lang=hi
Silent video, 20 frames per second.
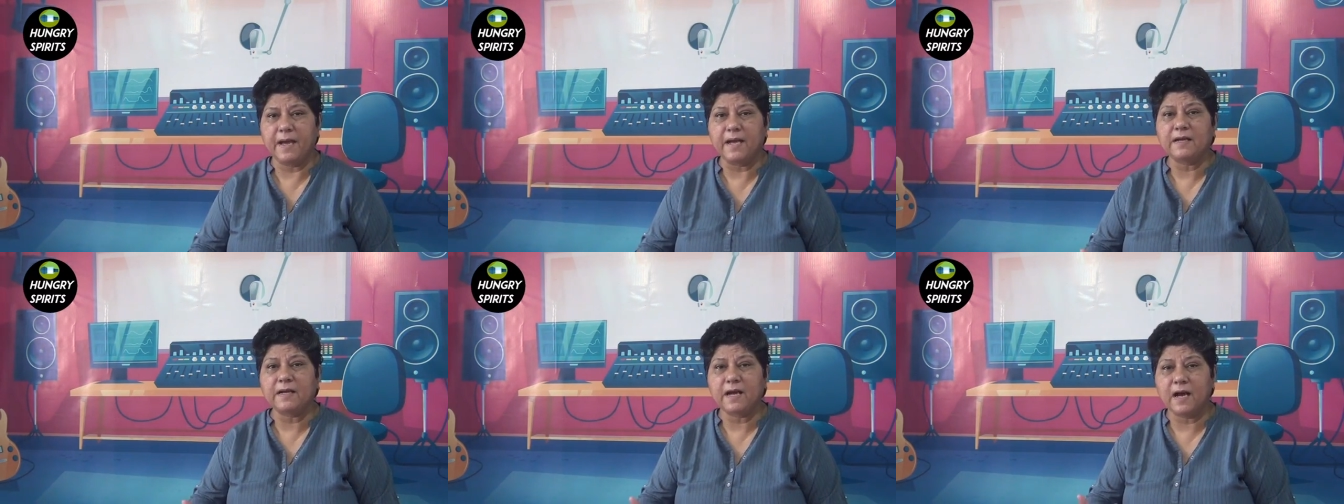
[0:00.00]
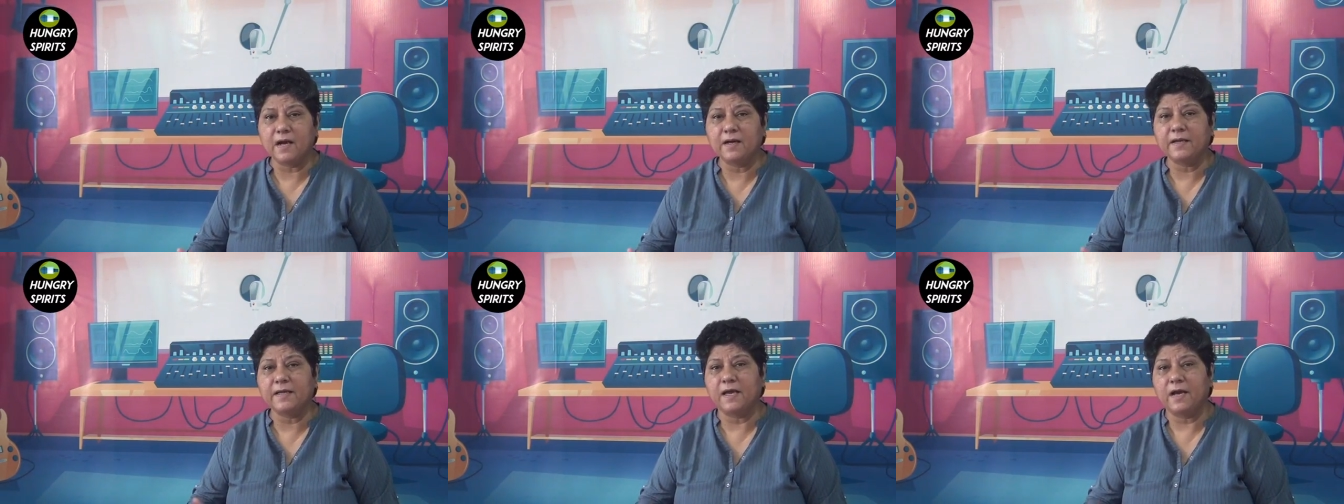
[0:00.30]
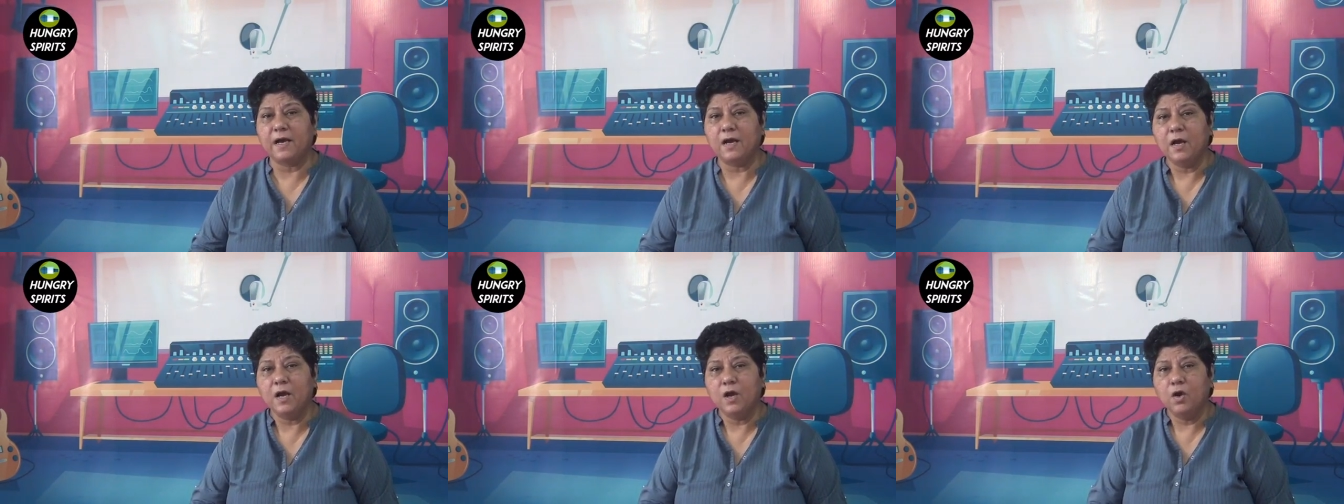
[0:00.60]
बैग कहां
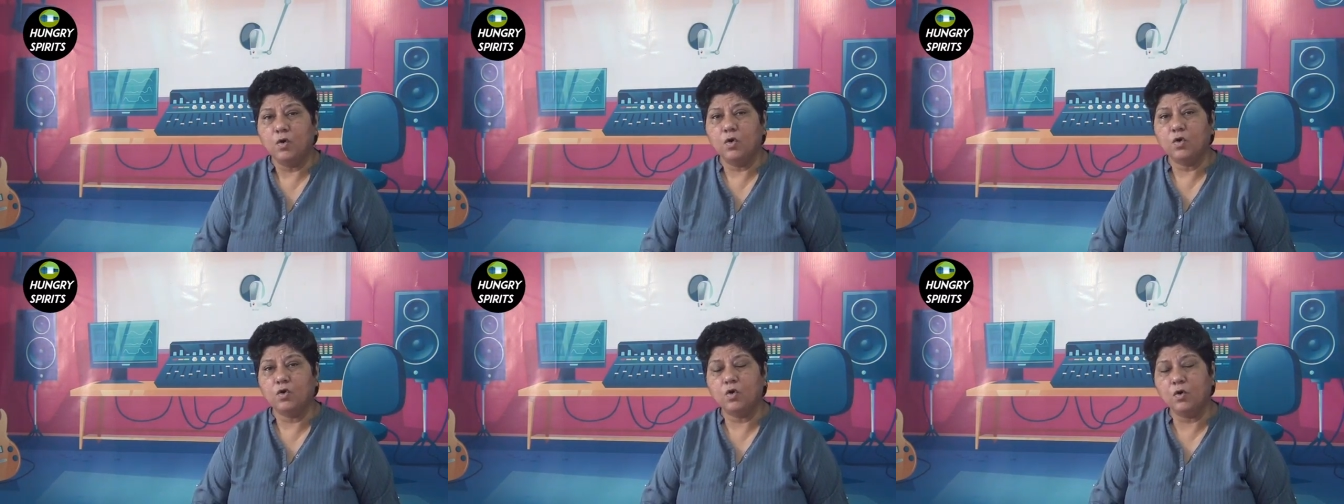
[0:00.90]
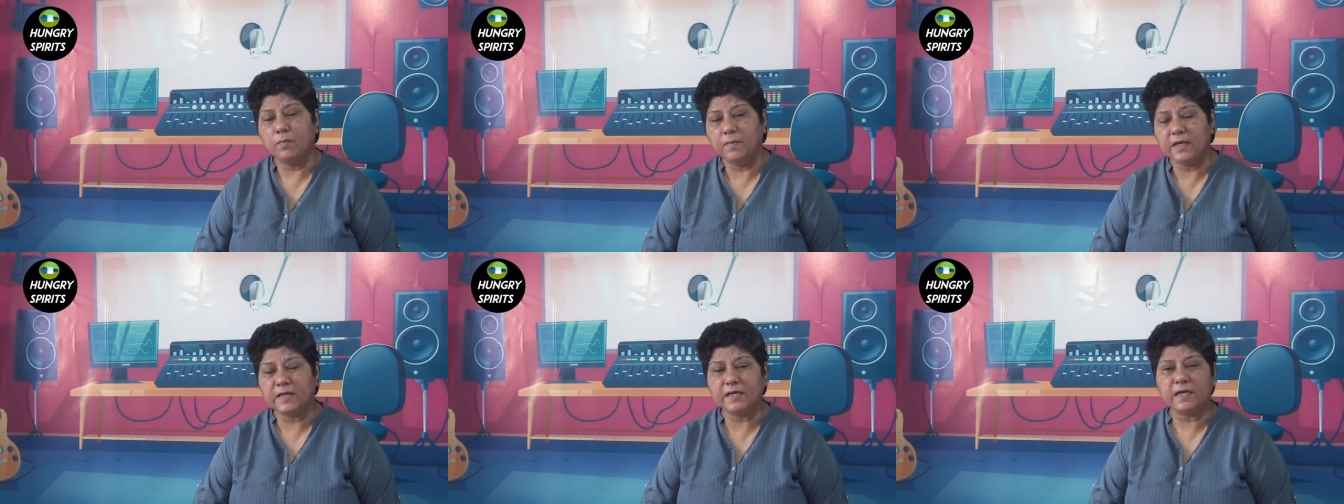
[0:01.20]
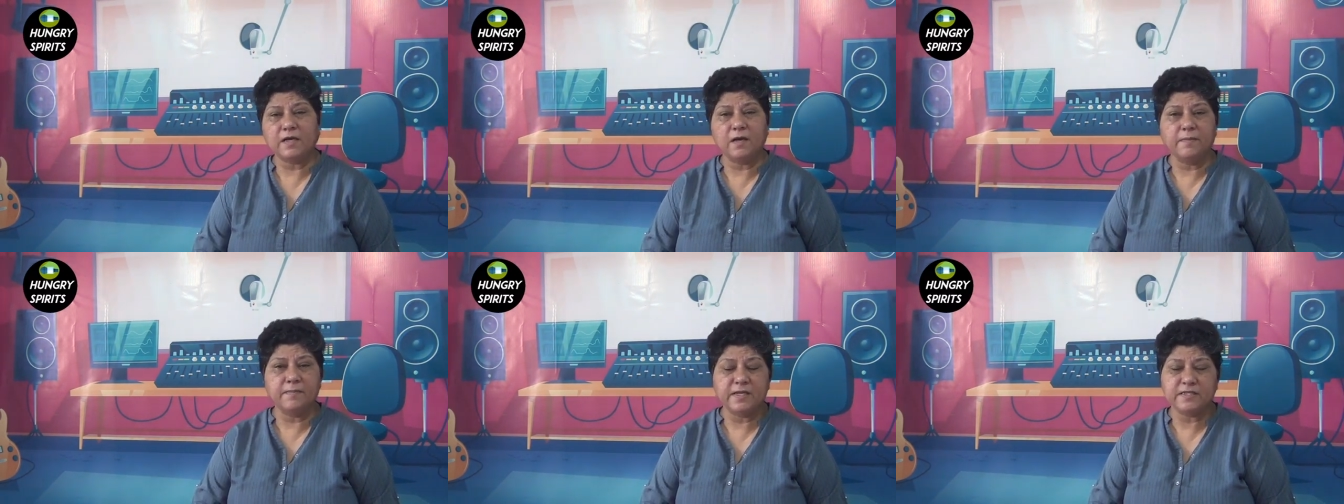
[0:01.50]
गया और रोमिल
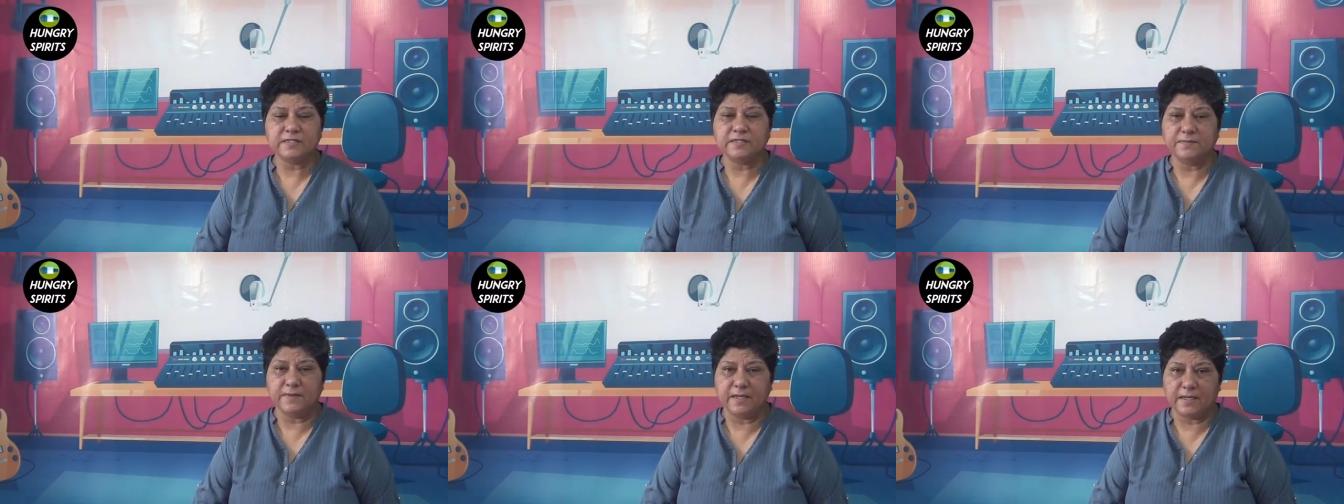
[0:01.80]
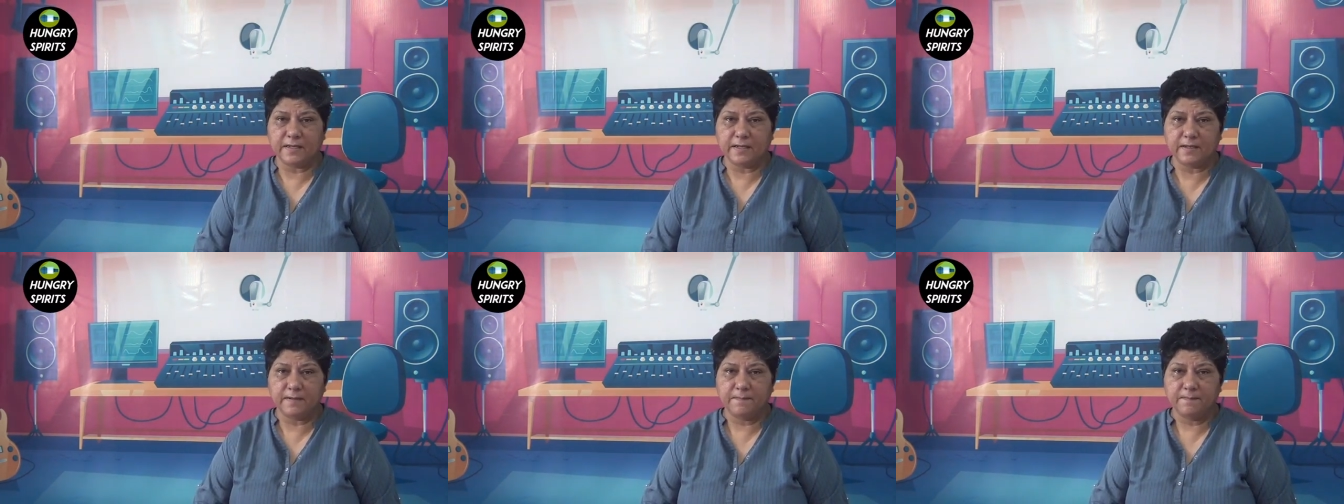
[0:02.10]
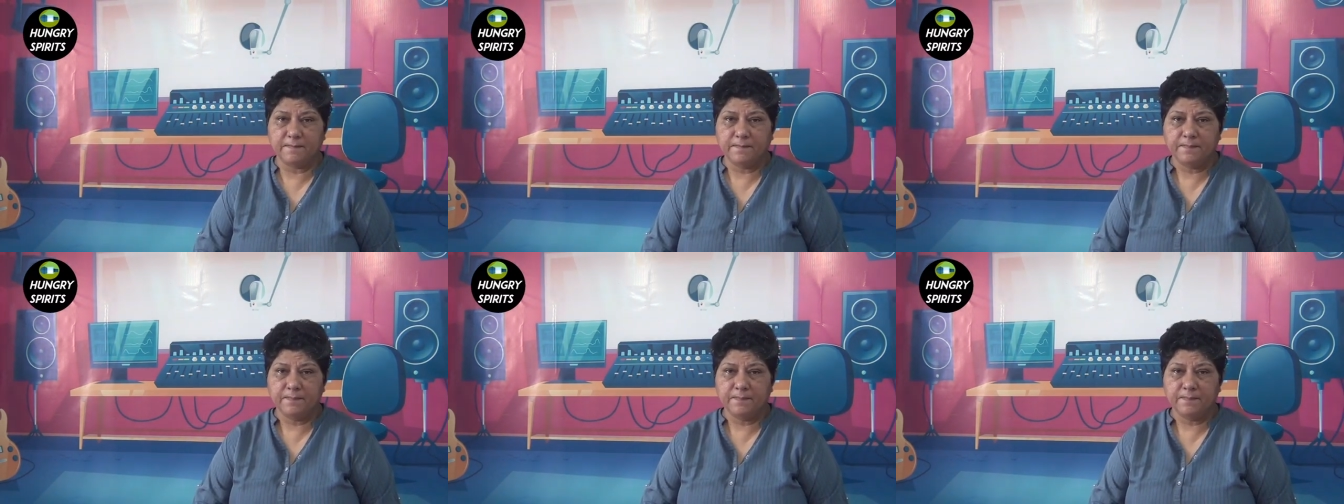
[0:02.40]
के कमरे से मिलेगा